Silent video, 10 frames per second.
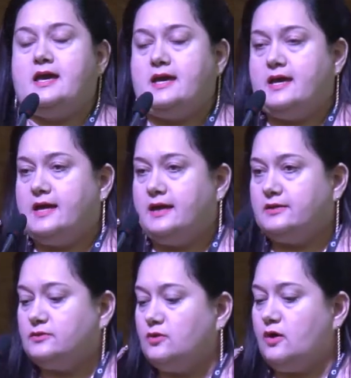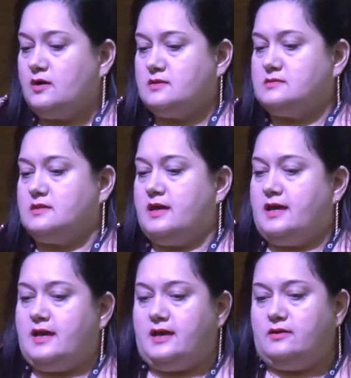É, nós,
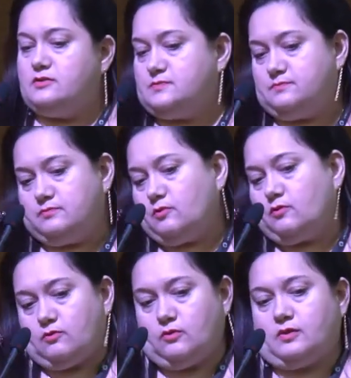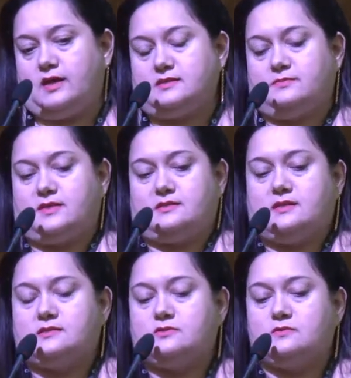é, eu coloquei essa
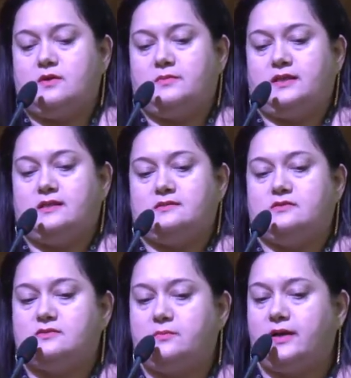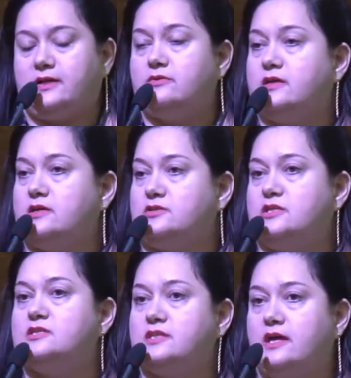apresentação de uma maneira assim, eu separei o que a
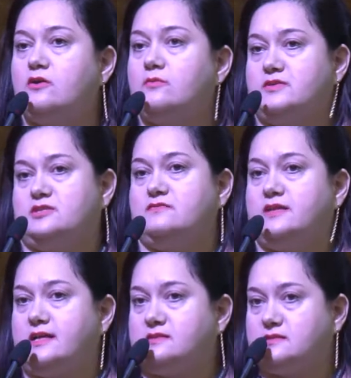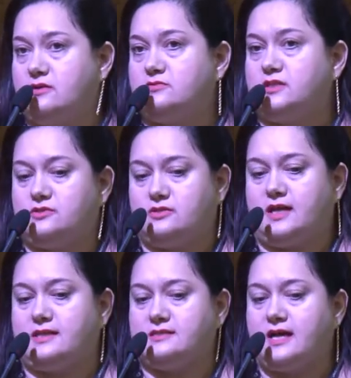gente tem algumas atividades que são
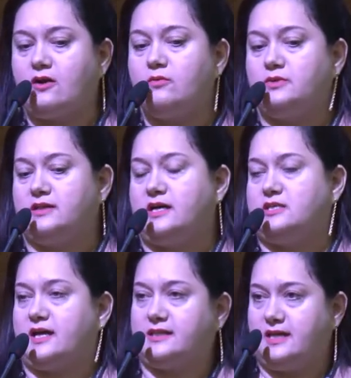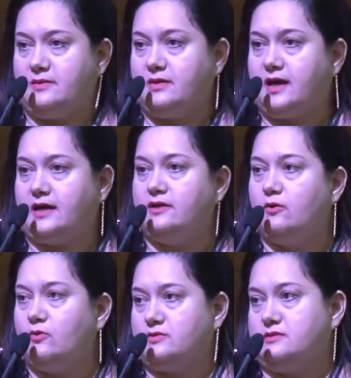direcionadas à comunidade acadêmica e
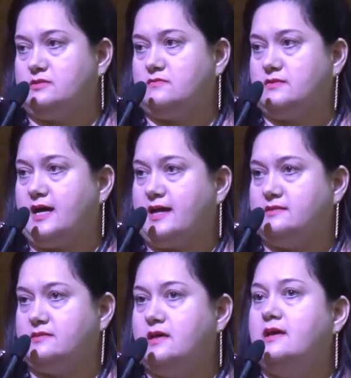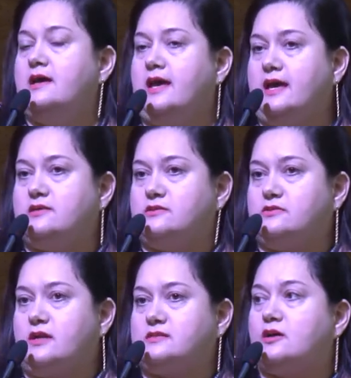outras atividades é,
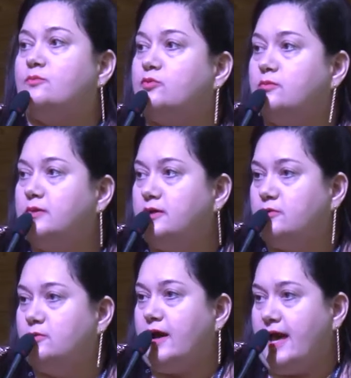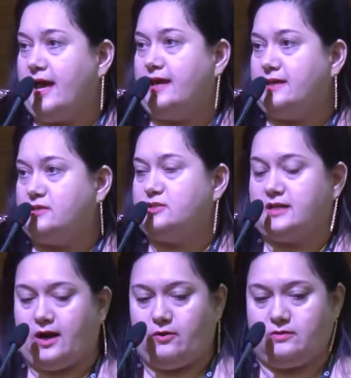direcionadas ao público é, em
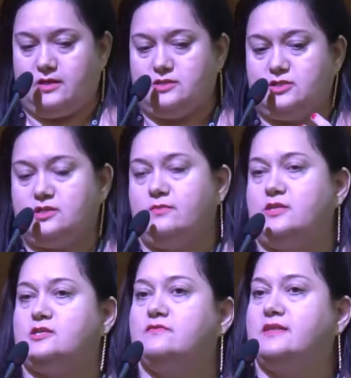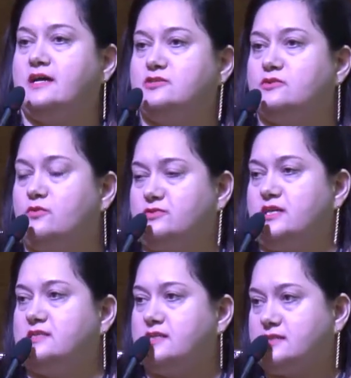geral, que a gente chama de atividades de
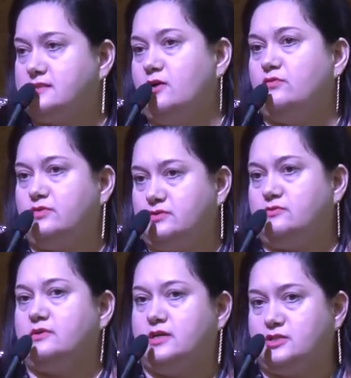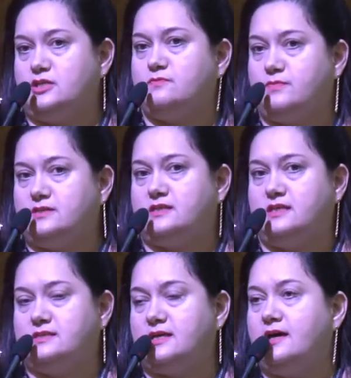conscientização, visto que a gente
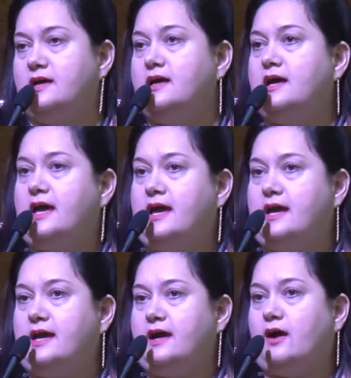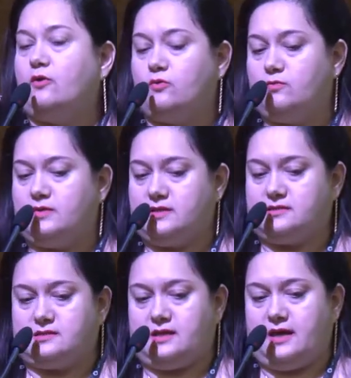pesquisa é,
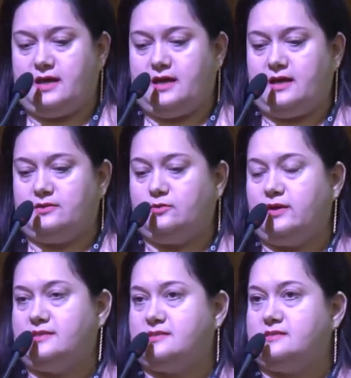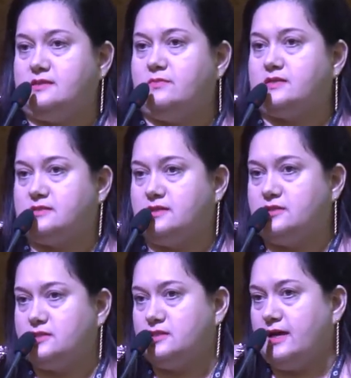algumas é, doenças assim
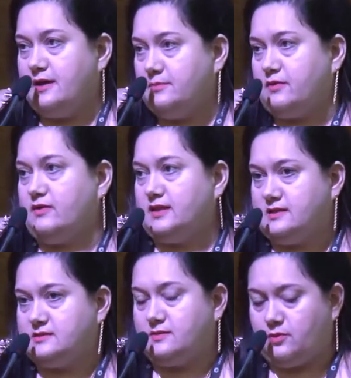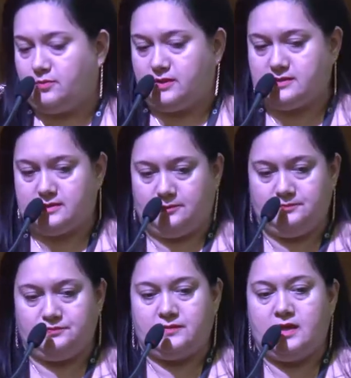bastante é, prevalentes na
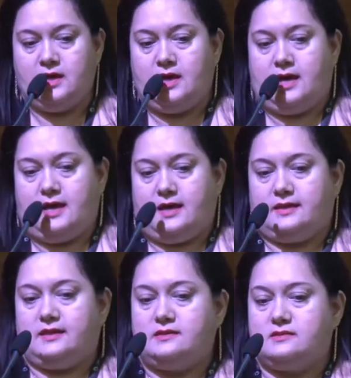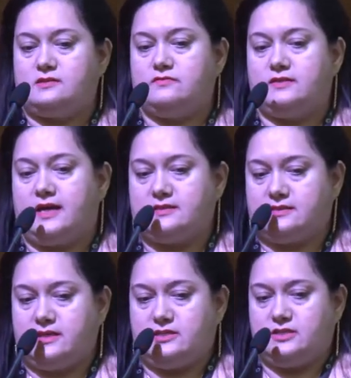população. É, dentre as atividades que